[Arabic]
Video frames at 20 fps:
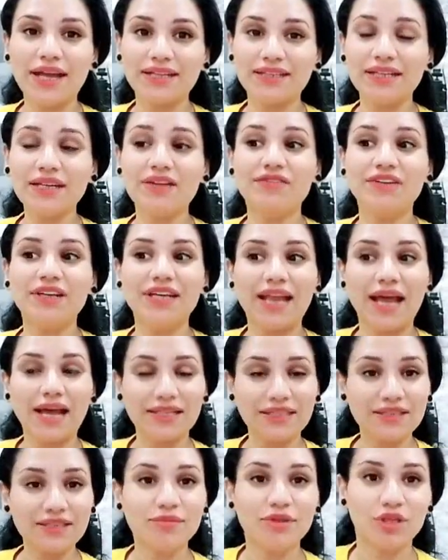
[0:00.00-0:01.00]
عندنا فيه
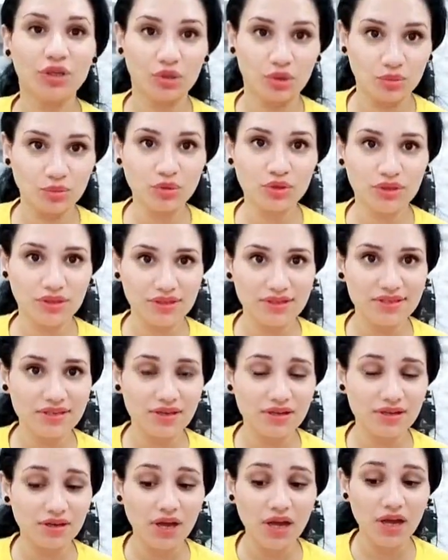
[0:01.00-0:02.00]
العديد من الامور
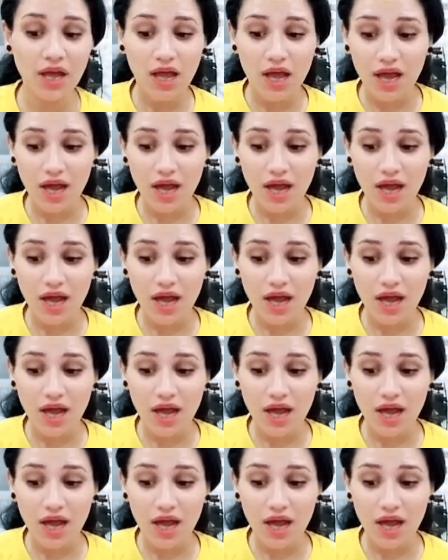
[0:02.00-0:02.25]
الساره